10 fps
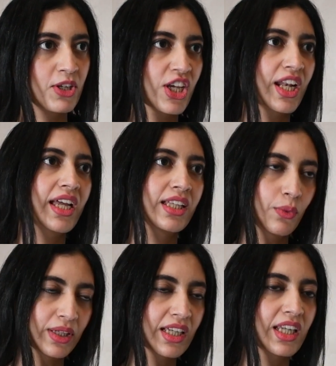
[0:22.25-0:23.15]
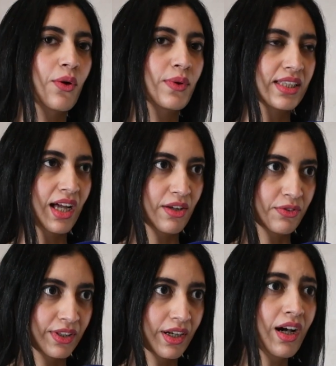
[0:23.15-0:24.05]
الجرائد الوطنيه
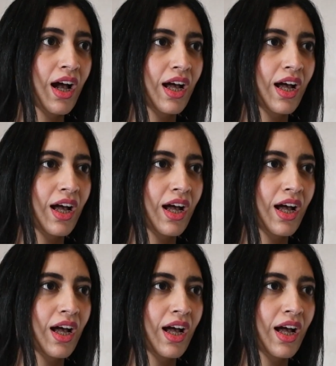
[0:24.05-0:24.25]
والصحفيه